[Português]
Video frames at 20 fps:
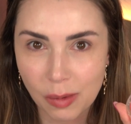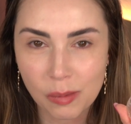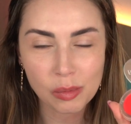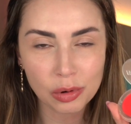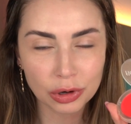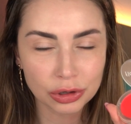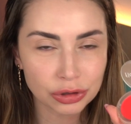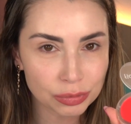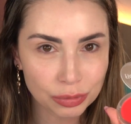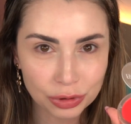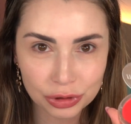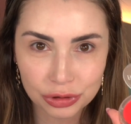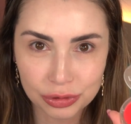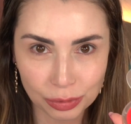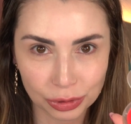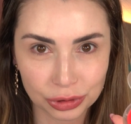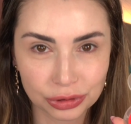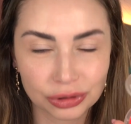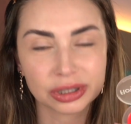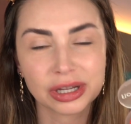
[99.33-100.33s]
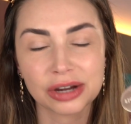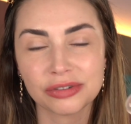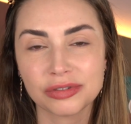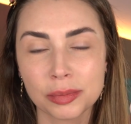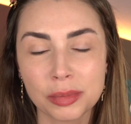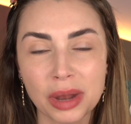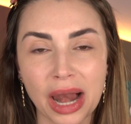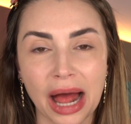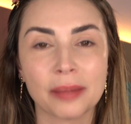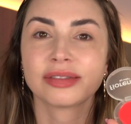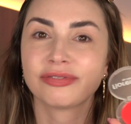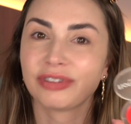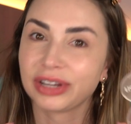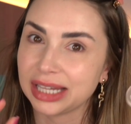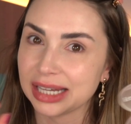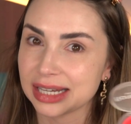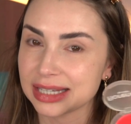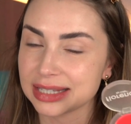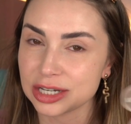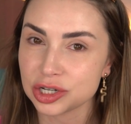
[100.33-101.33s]
Muito, muito, muito. Então vamos lá. Vai
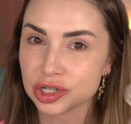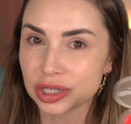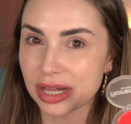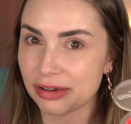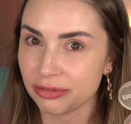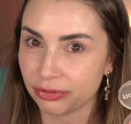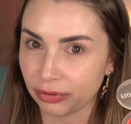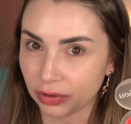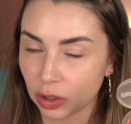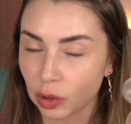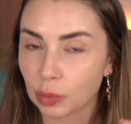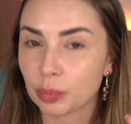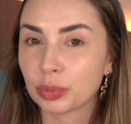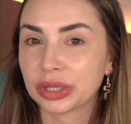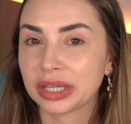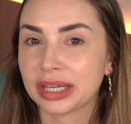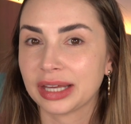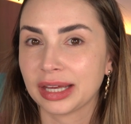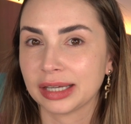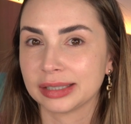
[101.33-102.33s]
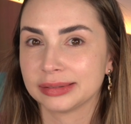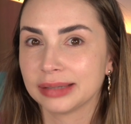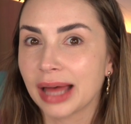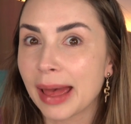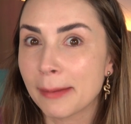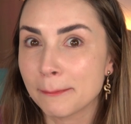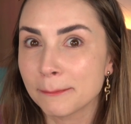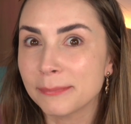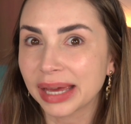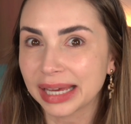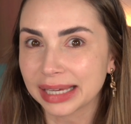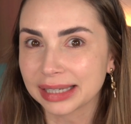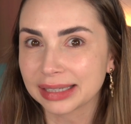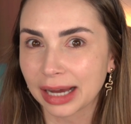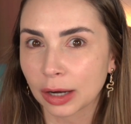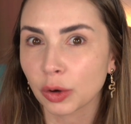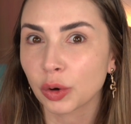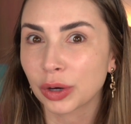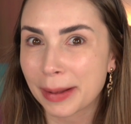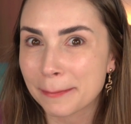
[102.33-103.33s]
ter que ser de levinho, porque é bem.
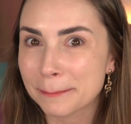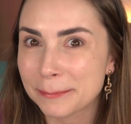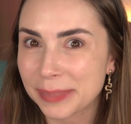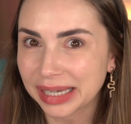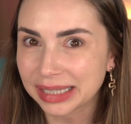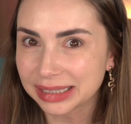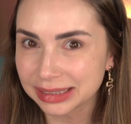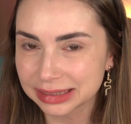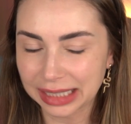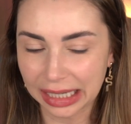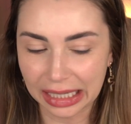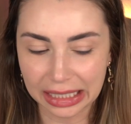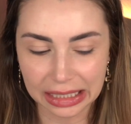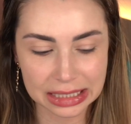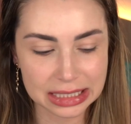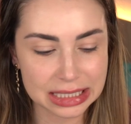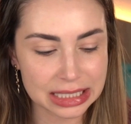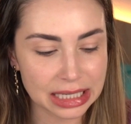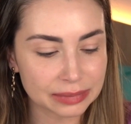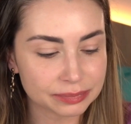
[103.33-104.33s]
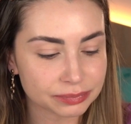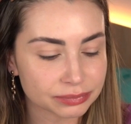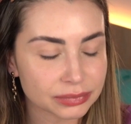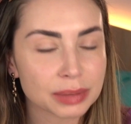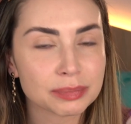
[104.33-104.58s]
A cor é bem intensa.